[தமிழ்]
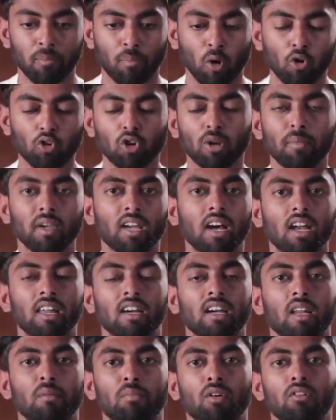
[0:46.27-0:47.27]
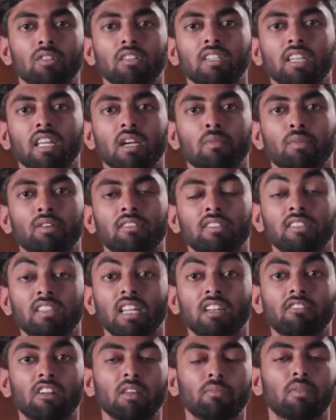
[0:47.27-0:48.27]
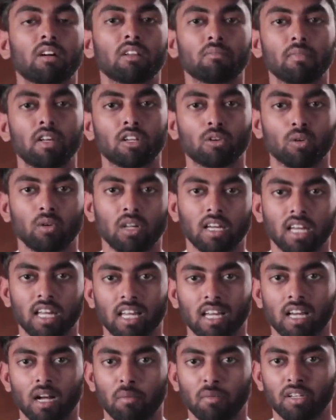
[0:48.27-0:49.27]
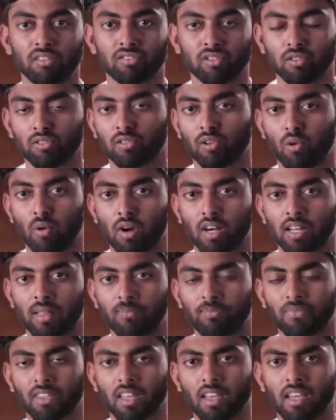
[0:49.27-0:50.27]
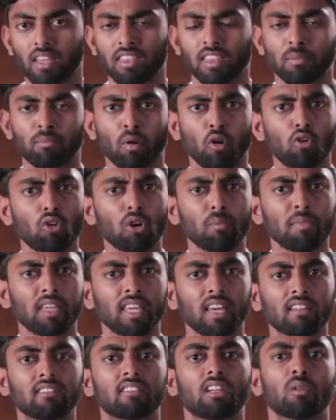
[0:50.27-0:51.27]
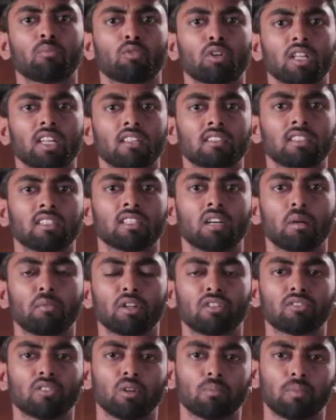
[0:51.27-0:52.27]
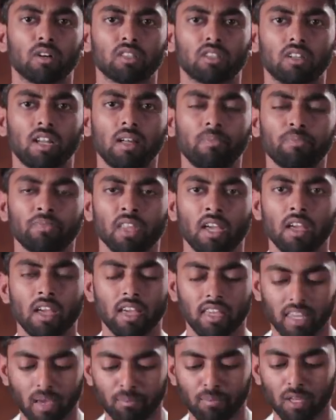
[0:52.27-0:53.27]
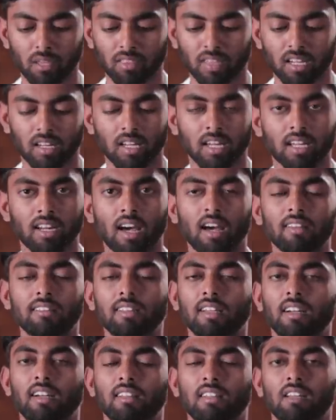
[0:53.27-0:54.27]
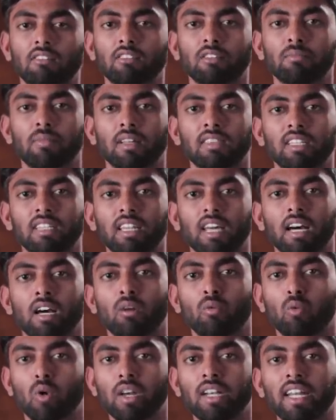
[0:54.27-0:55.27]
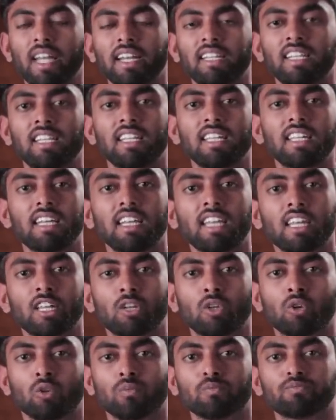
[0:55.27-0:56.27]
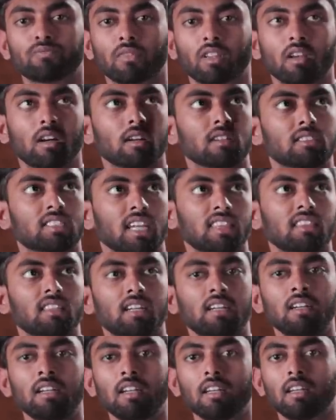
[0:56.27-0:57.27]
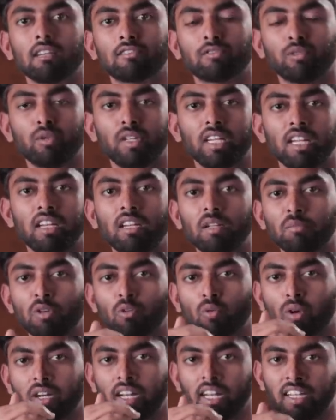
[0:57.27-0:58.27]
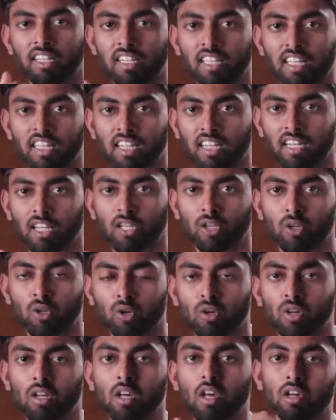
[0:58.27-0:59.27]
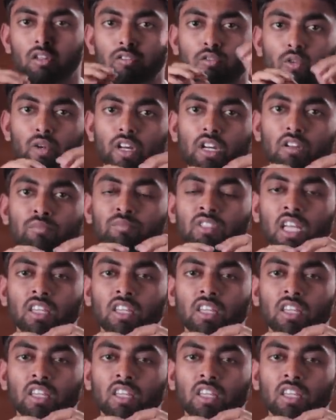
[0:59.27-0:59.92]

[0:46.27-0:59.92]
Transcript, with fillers: பௌர்ணமி காலங்களப்போ வந்து நீங்கள் போய் சித்தர் வழிபாடு மேற்கொள்ளுங்க அப்படின்னு சொல்லி சொல்லுவாங்க இந்த பௌர்ணமி ஏன் சிறப்புடையது அப்படின்னு சொல்லி பார்த்தோம்னா எப்படி இந்த ராசி கட்டத்தில் வந்து பார்த்தீங்கன்னா ஒன் எயிட்டி டிகிரியில் இருக்கும் சந்திரன் சூரியன் இப்படி ஒன் எயிட்டி டிகிரியில் இருக்கும் சூரியனும்